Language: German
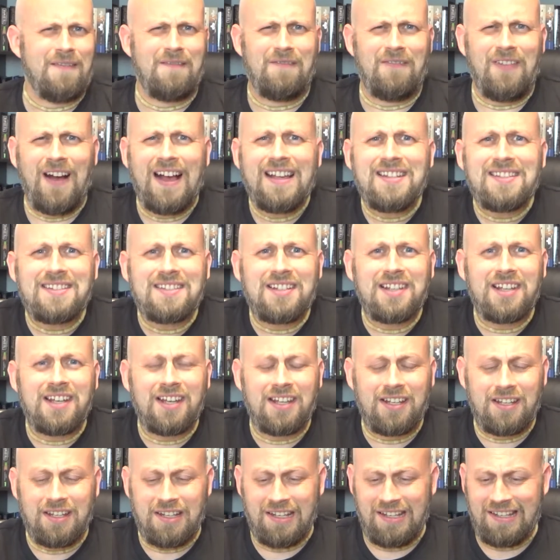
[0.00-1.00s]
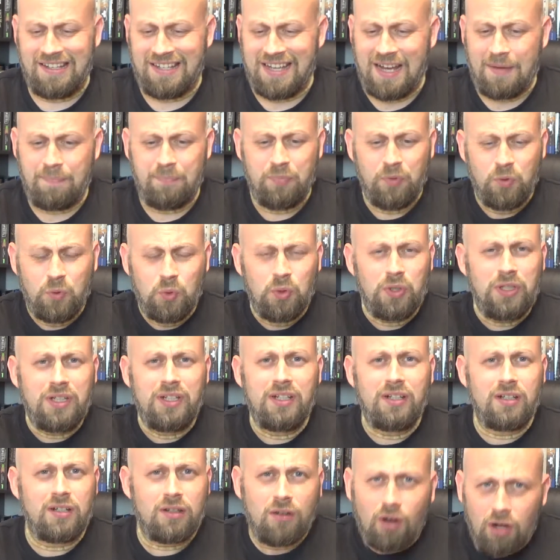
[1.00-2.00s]
Was denn? Ich hab nur
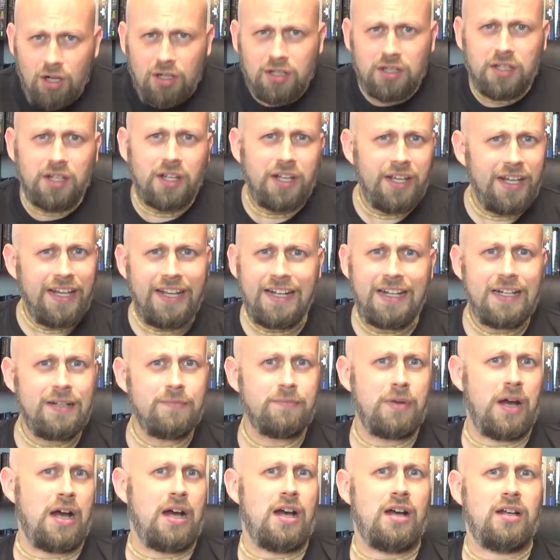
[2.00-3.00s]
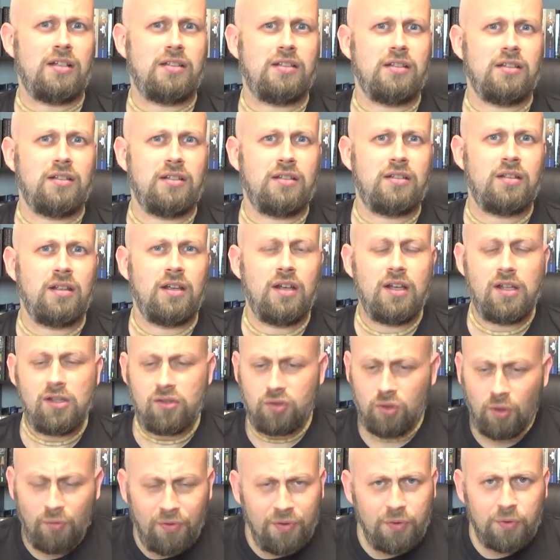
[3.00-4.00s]
die goldenen Regeln beachtet.
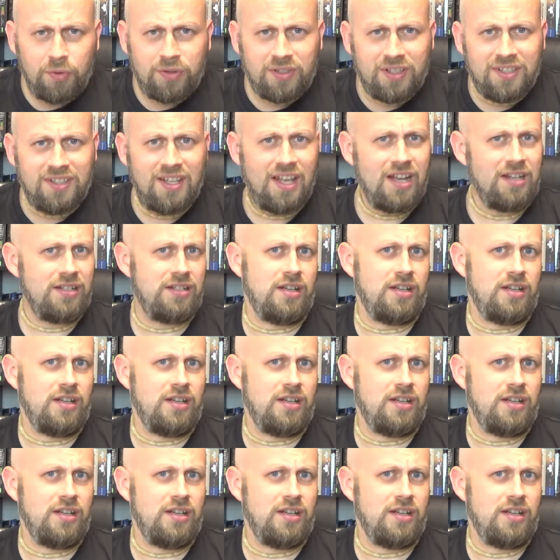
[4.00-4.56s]
So wie du es gesagt